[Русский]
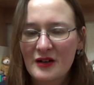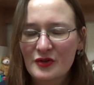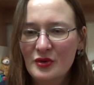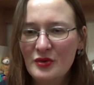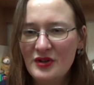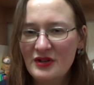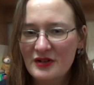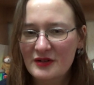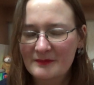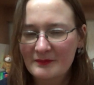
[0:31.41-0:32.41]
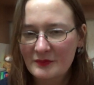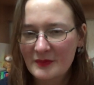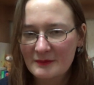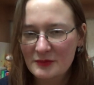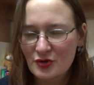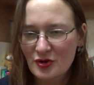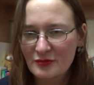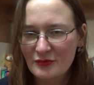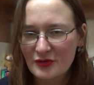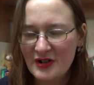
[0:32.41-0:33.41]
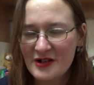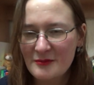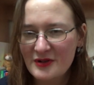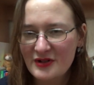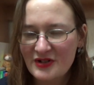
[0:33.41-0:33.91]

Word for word: Ну и причем, как бы,